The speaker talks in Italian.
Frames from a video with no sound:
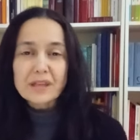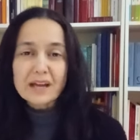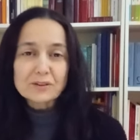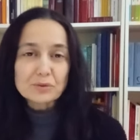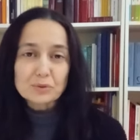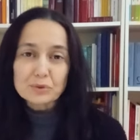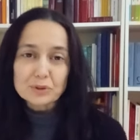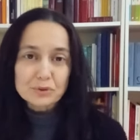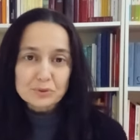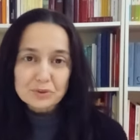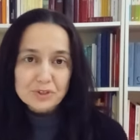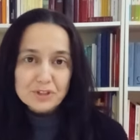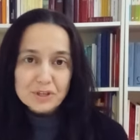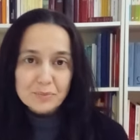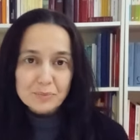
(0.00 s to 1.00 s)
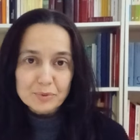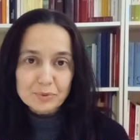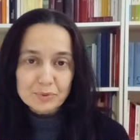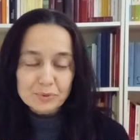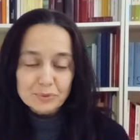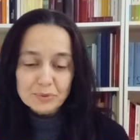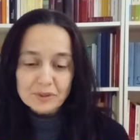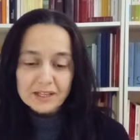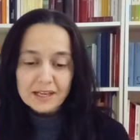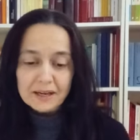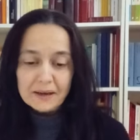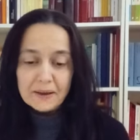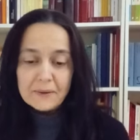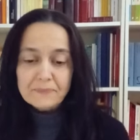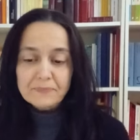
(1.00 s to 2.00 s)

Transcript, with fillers: a noi non dice più nulla,